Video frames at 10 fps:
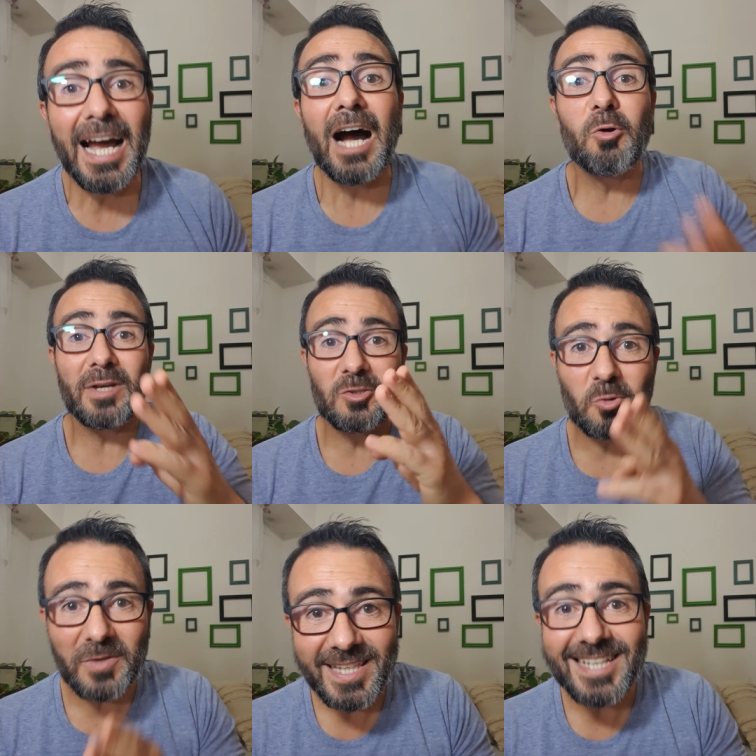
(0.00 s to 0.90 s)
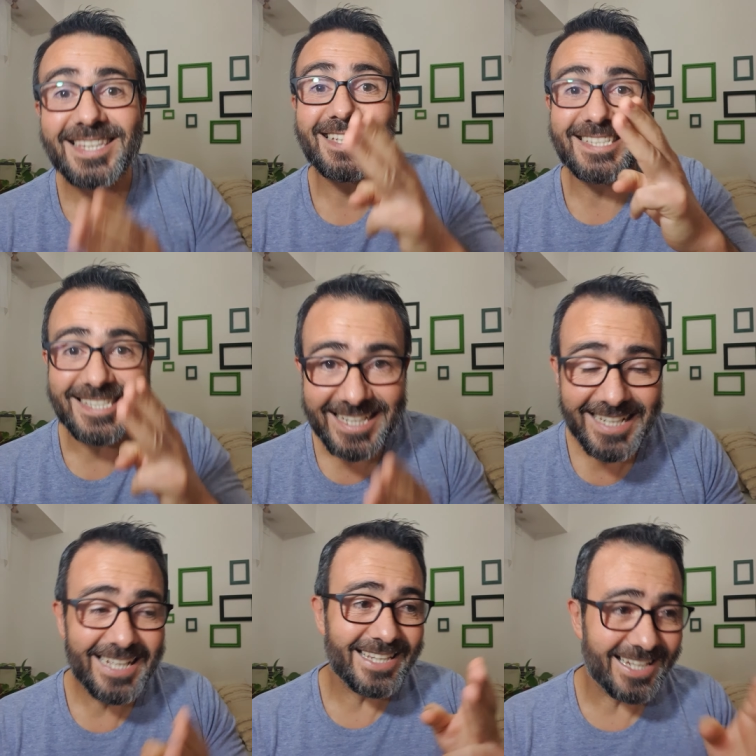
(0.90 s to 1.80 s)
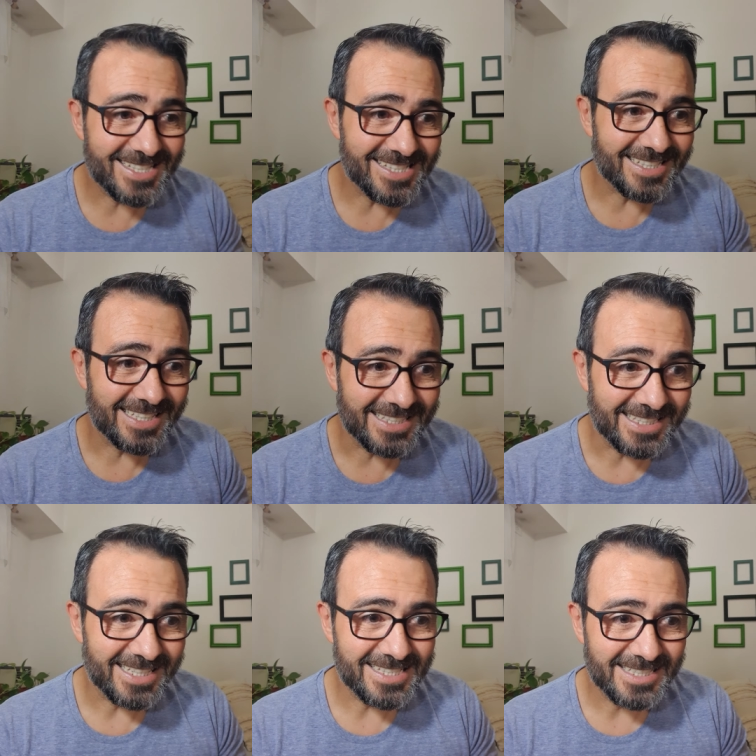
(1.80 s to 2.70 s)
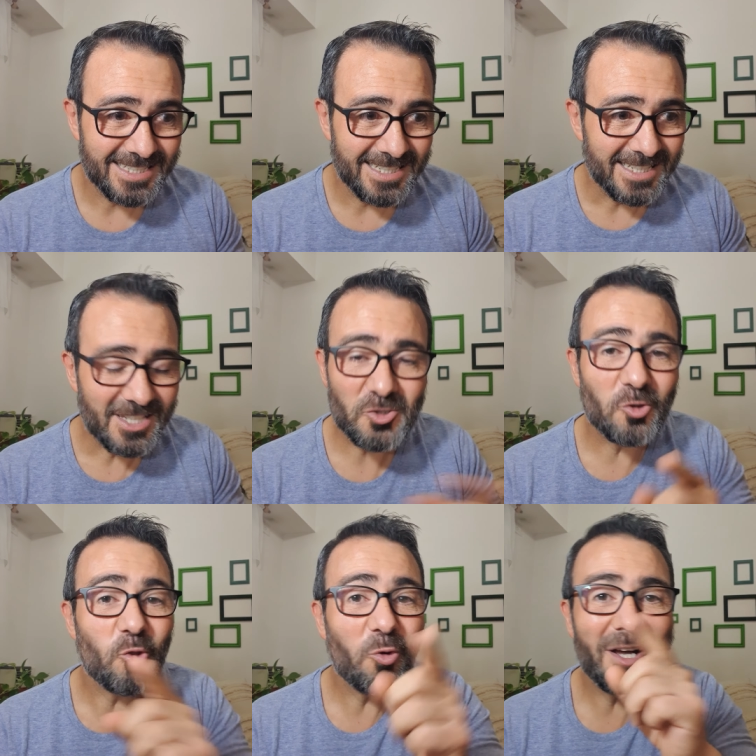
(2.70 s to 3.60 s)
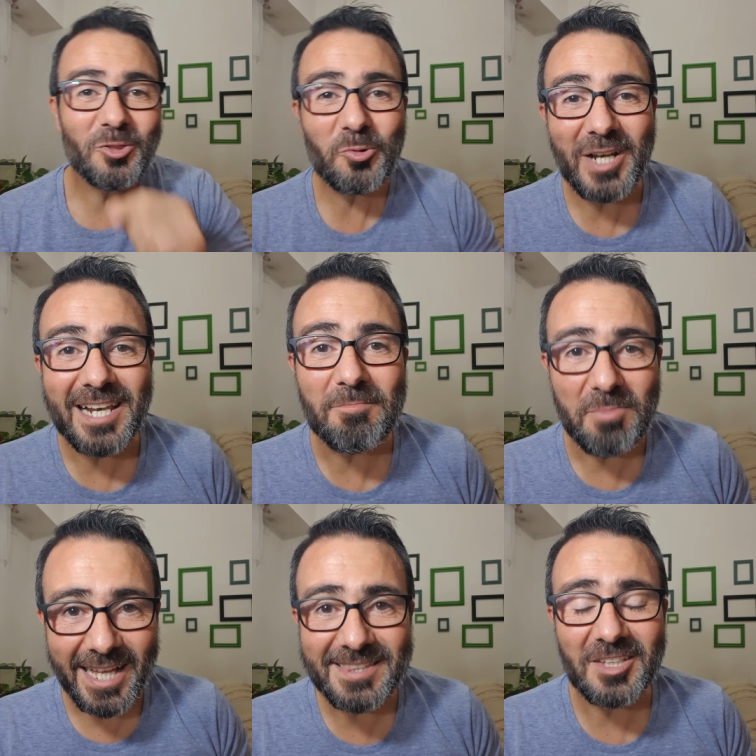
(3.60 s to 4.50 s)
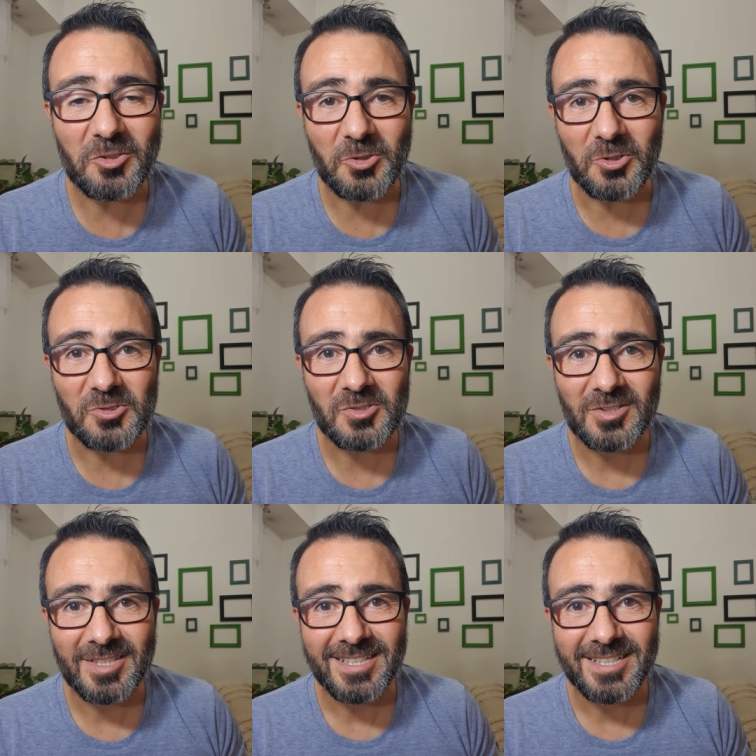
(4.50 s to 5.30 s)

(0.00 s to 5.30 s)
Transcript: Aunque tu vida esté llena de accidentes, eso no anula el plan de Dios